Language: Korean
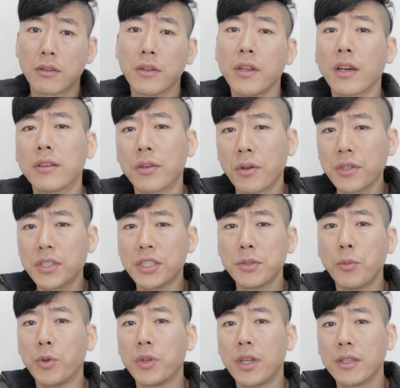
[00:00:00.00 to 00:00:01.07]
그런데 그렇지
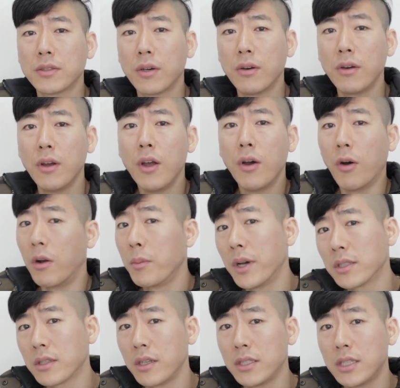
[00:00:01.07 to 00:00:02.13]
못해서
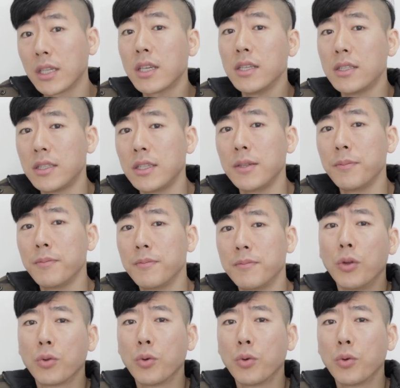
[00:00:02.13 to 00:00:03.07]
얼마 전에 치킨집